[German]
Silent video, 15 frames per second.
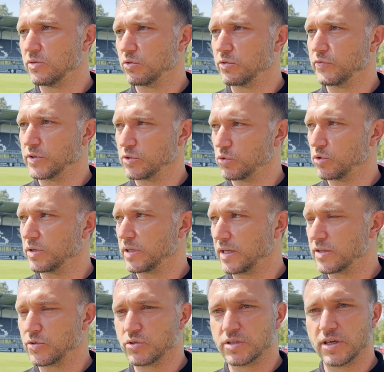und versuche
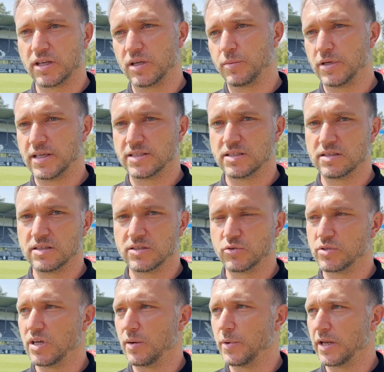drin zu sein, aber lass dich nicht zu
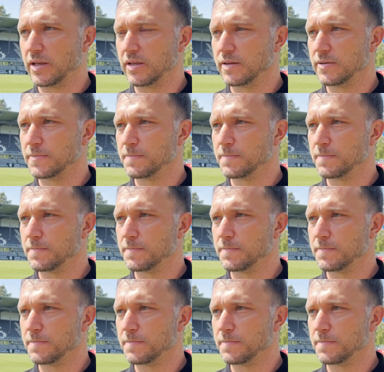sehr ablenken.